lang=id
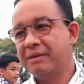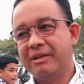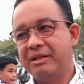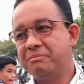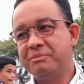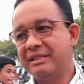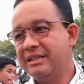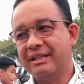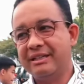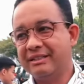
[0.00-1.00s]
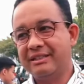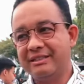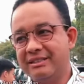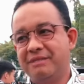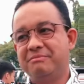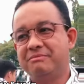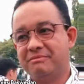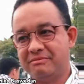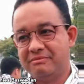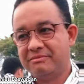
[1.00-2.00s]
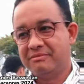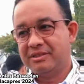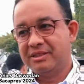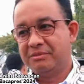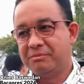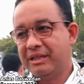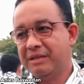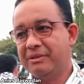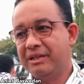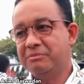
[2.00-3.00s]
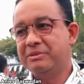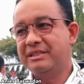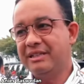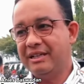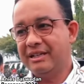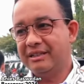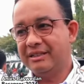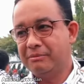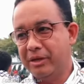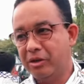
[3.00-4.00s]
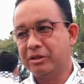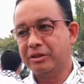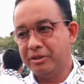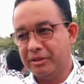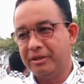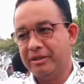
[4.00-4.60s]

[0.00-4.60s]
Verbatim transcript: Bagaimana bisa kita diam? Bagaimana bisa kita menonton?